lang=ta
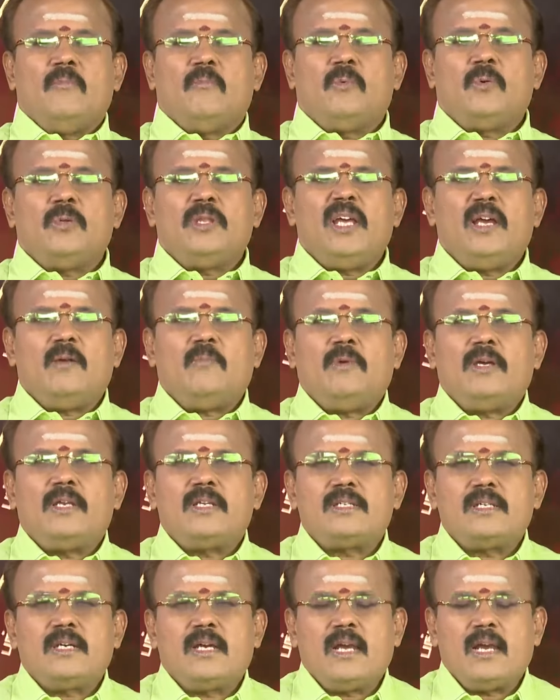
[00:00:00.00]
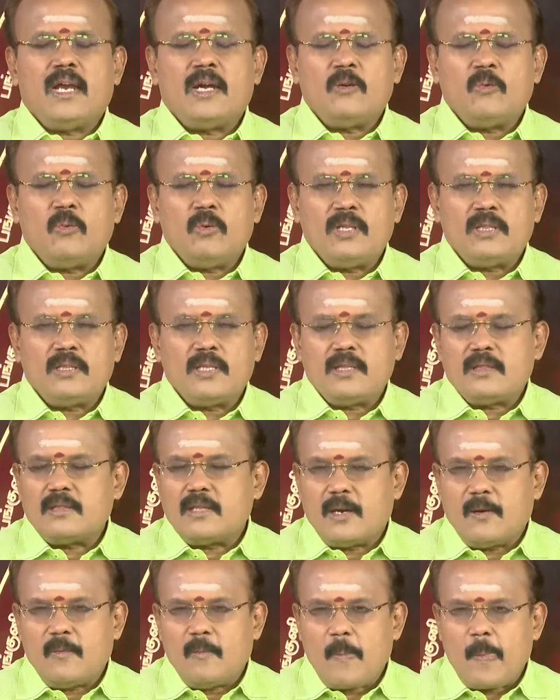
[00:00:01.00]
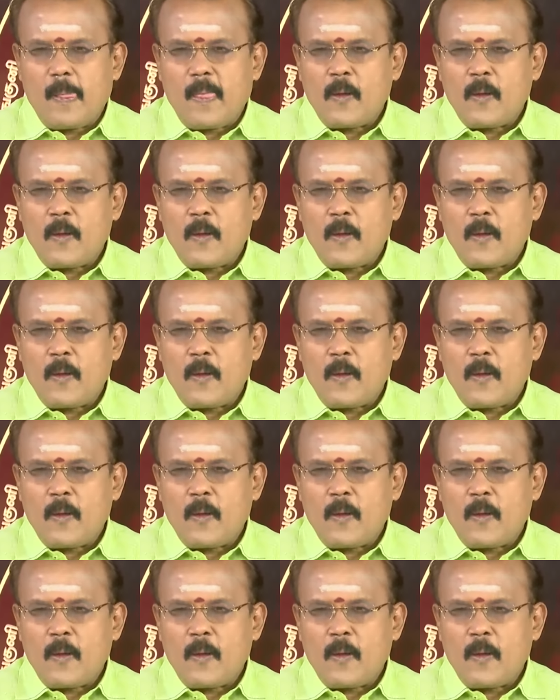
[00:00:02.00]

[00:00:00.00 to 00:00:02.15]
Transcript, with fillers: புதிய முயற்சிகள் அனுகூலத்தை தரும்